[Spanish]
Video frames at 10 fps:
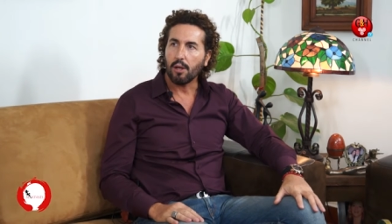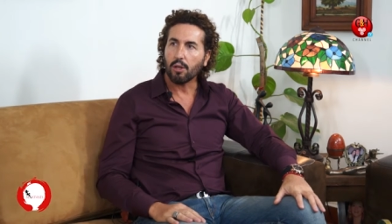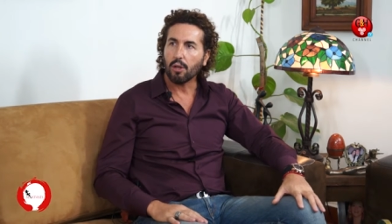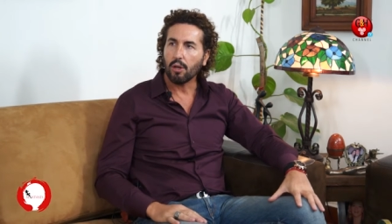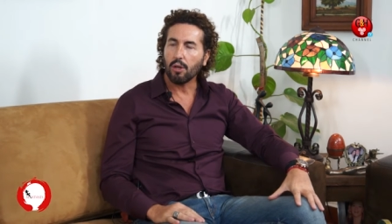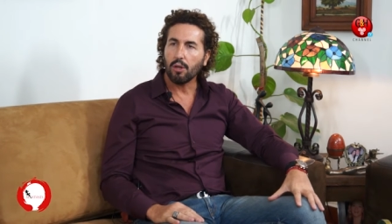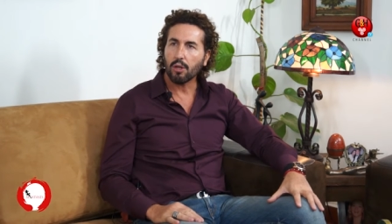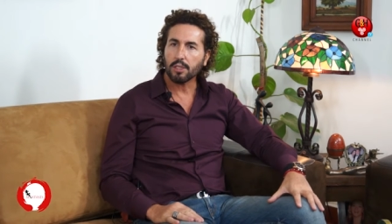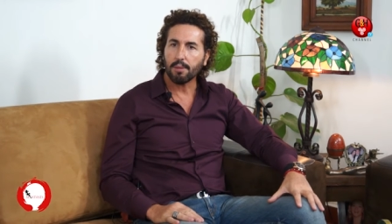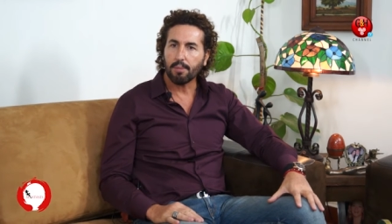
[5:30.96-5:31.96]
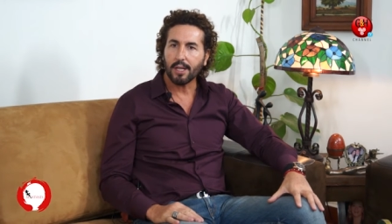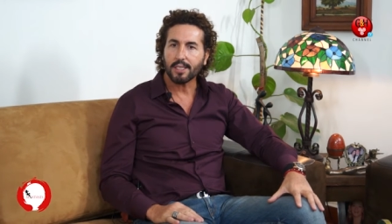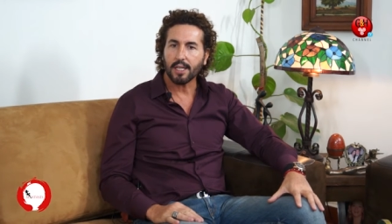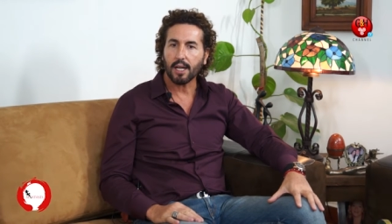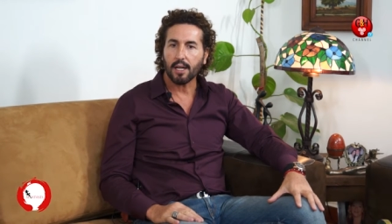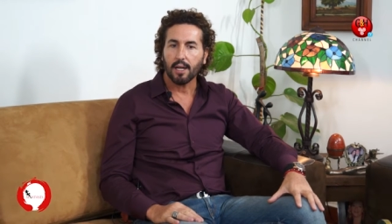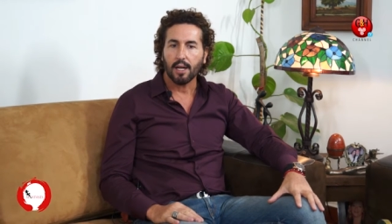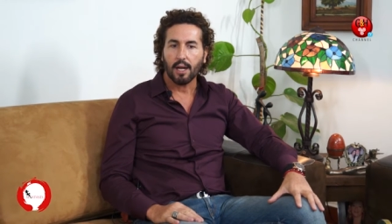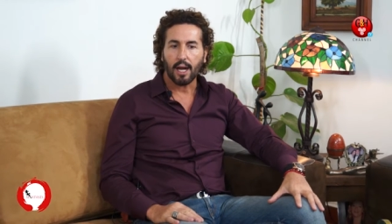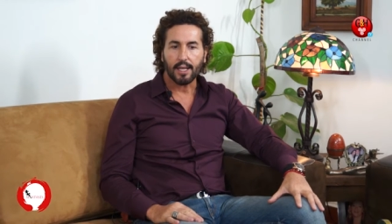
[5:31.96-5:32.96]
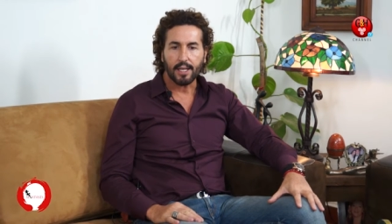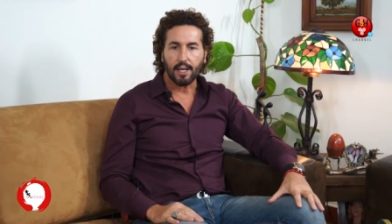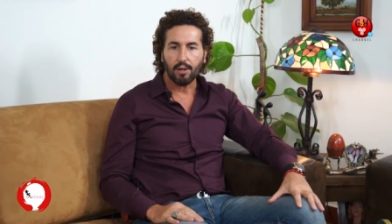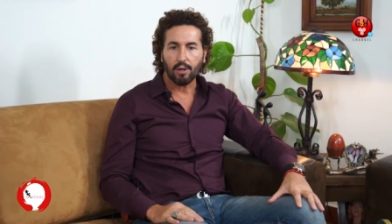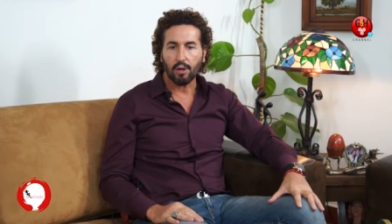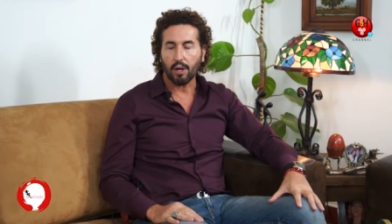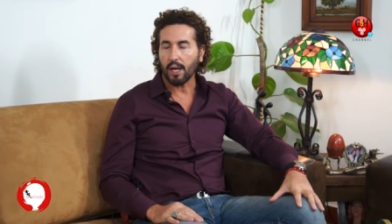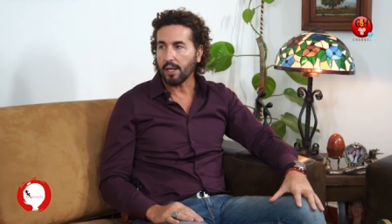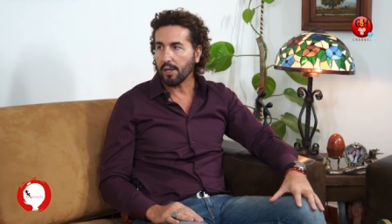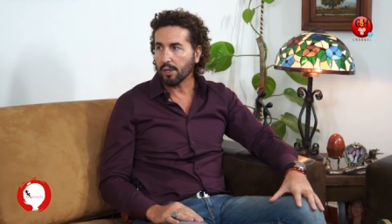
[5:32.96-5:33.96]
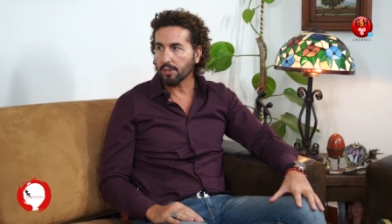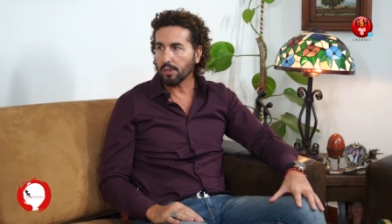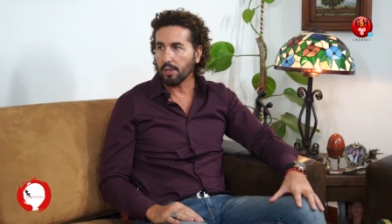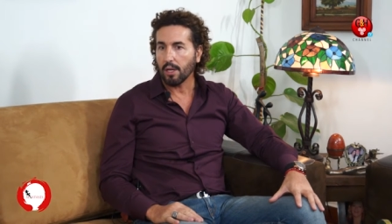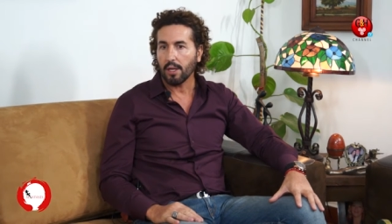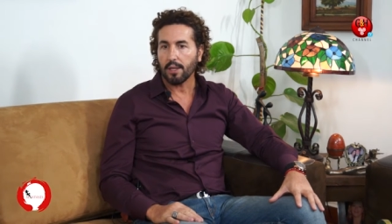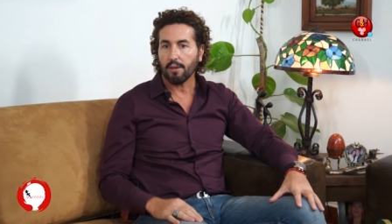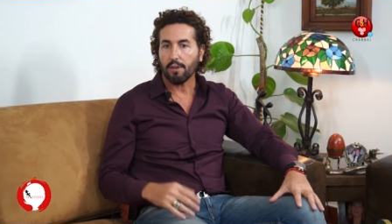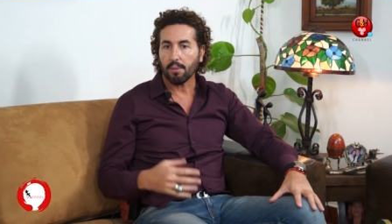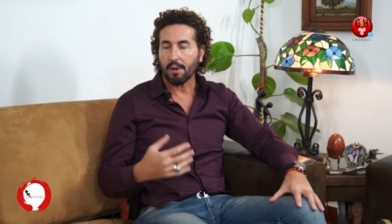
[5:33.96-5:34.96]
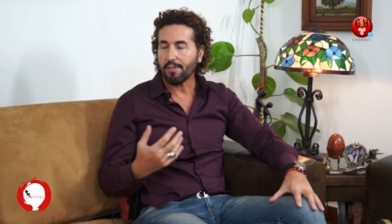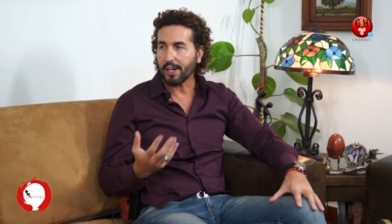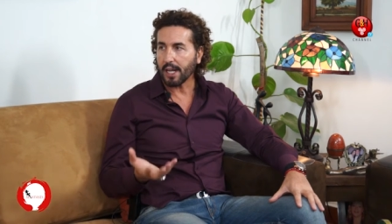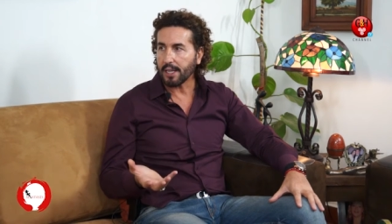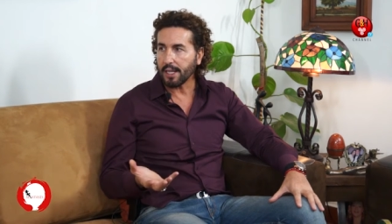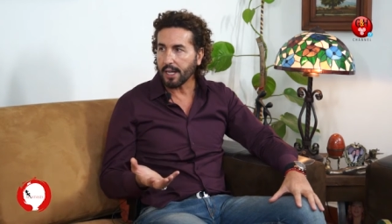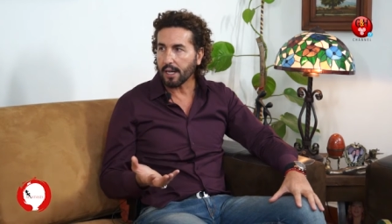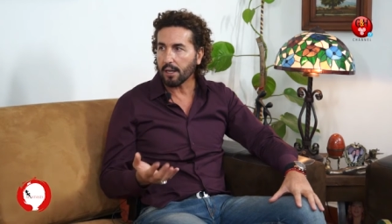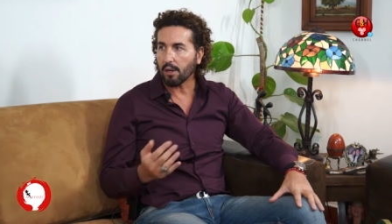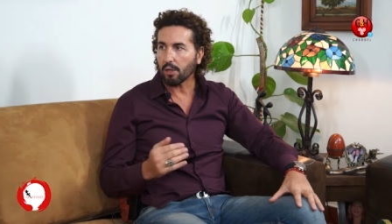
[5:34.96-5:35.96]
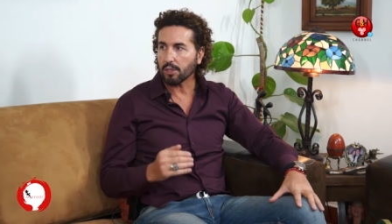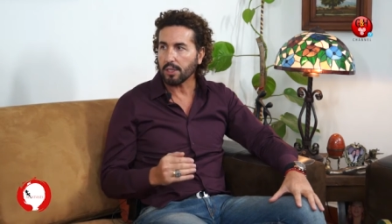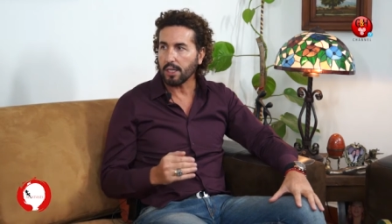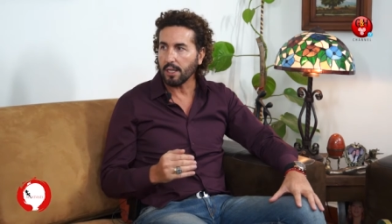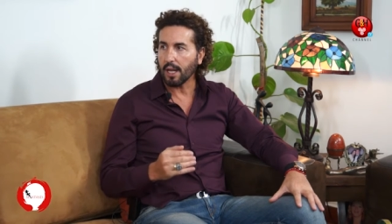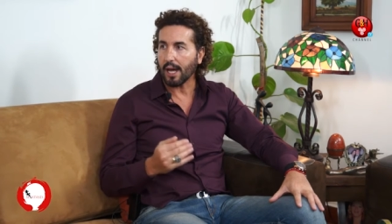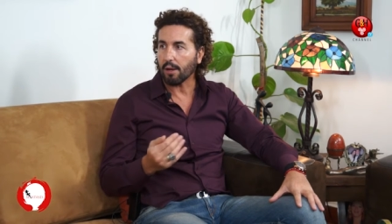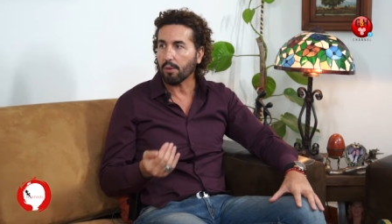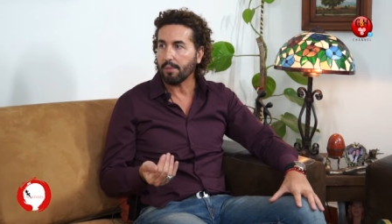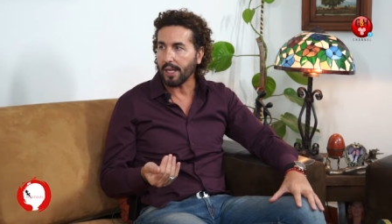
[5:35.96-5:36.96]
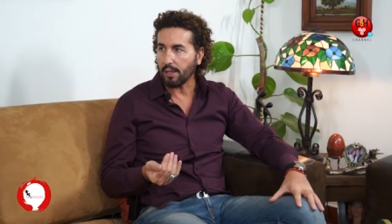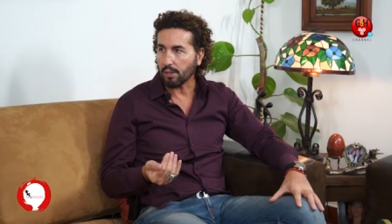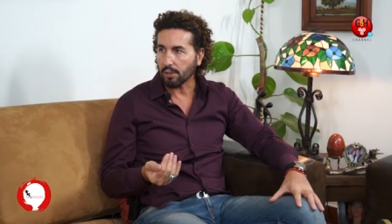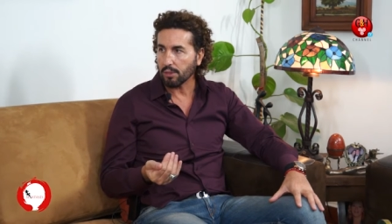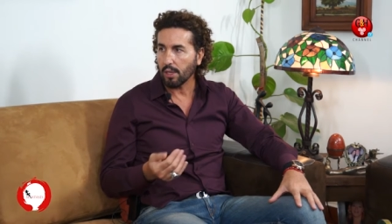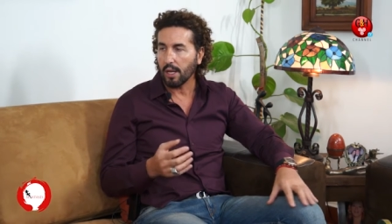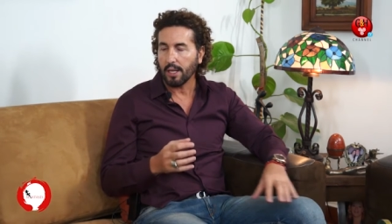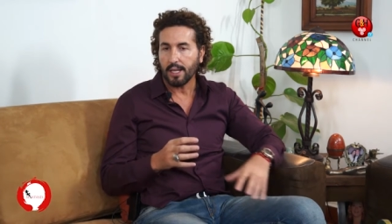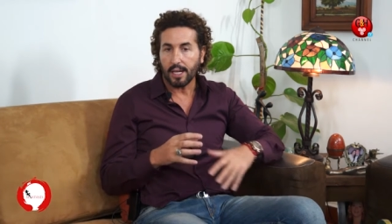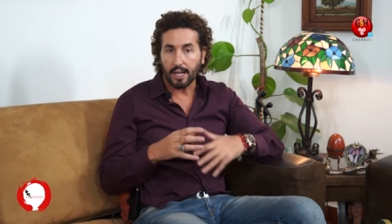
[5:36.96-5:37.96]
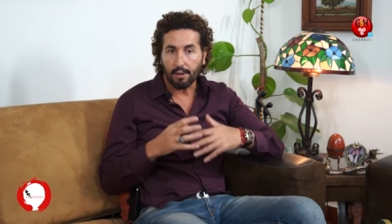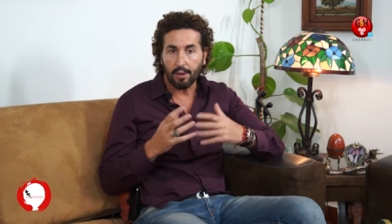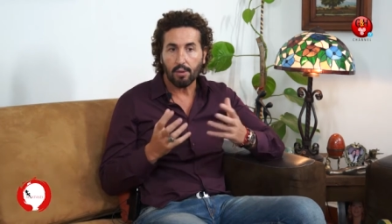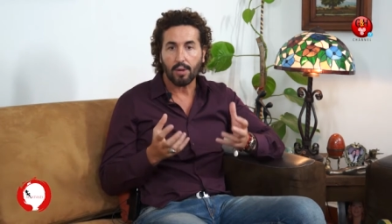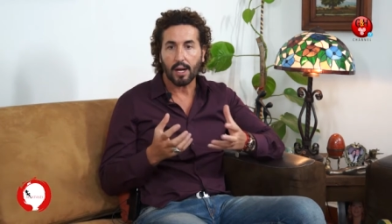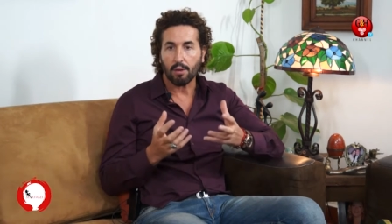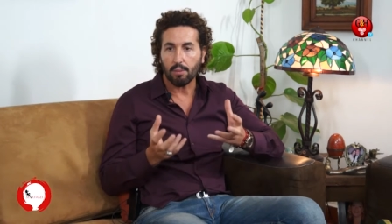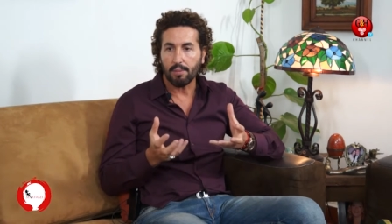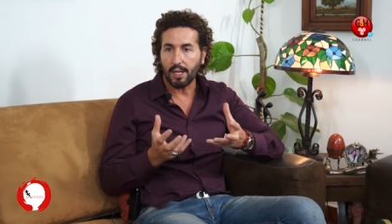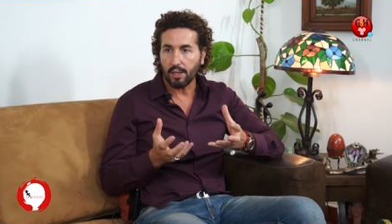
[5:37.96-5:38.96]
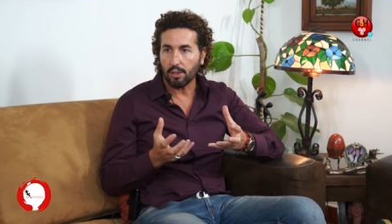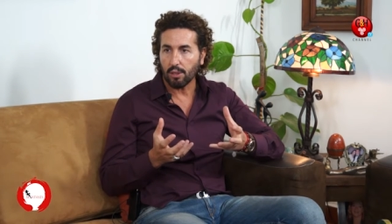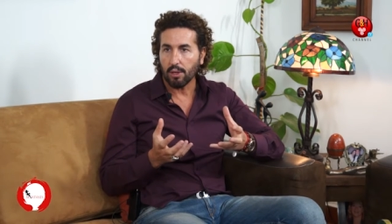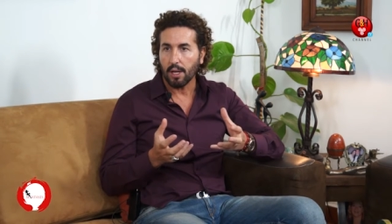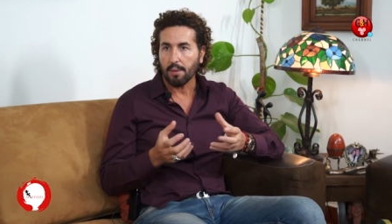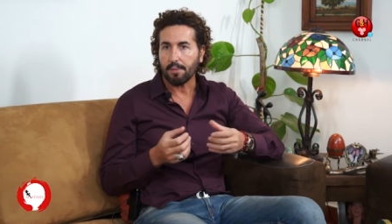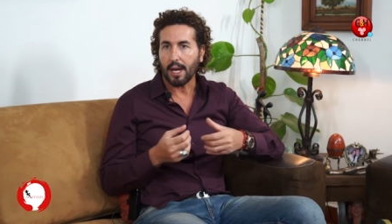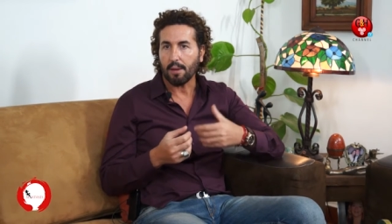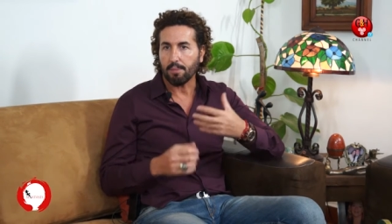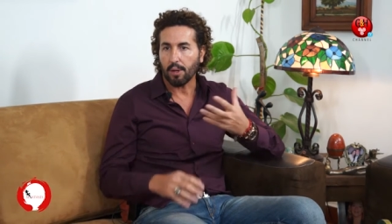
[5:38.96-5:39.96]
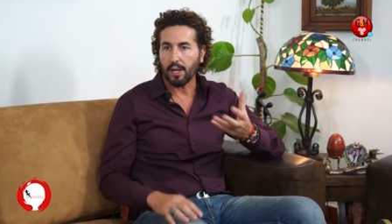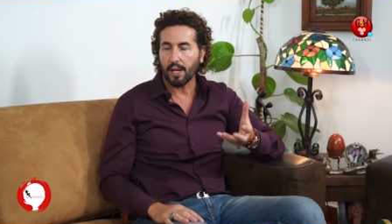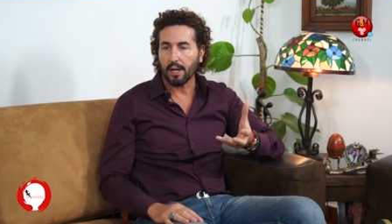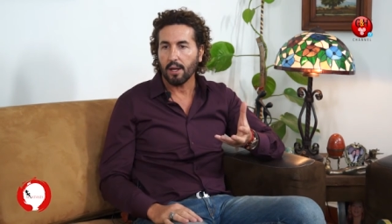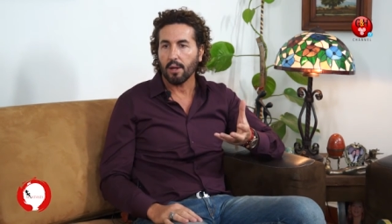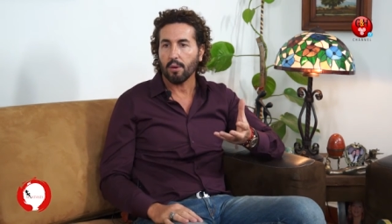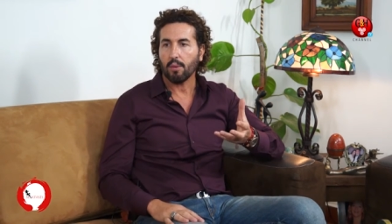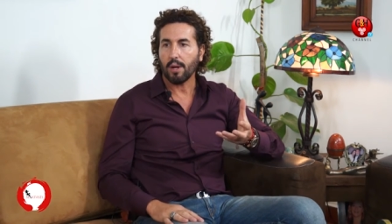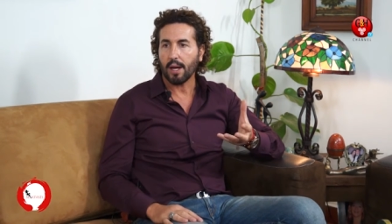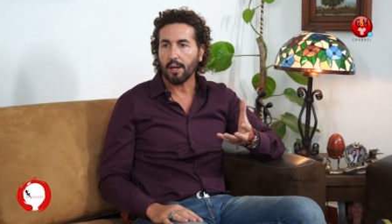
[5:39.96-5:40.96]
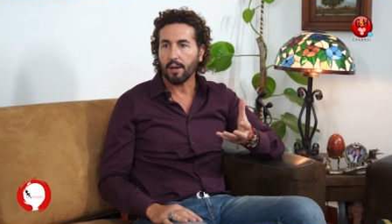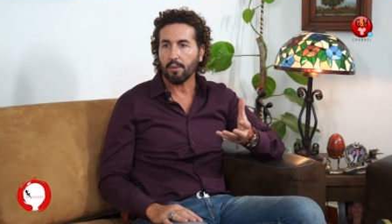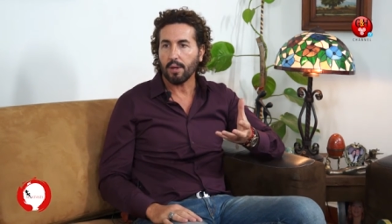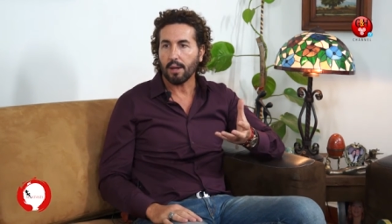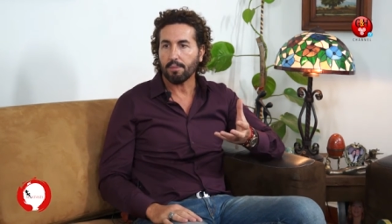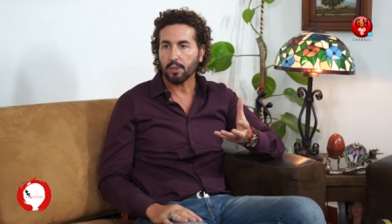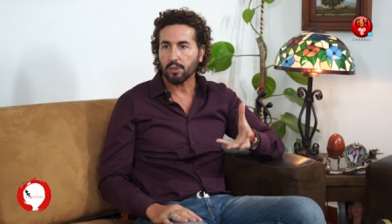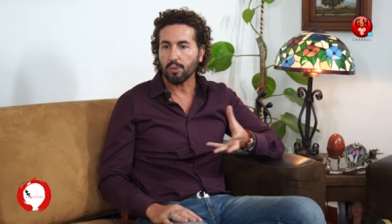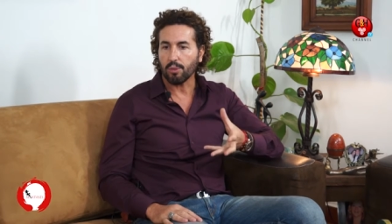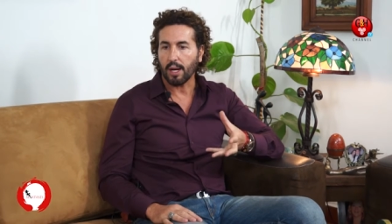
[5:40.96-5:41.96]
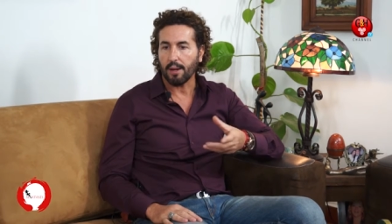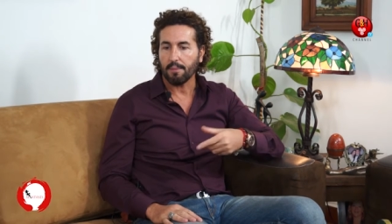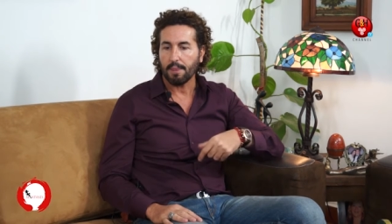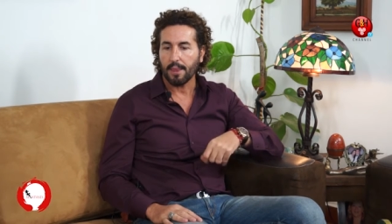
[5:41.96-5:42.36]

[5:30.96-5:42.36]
no, se puede ser ateo o religioso de forma fanática o sin argumentos. Tiene que haber un argumento para exponer una, postura.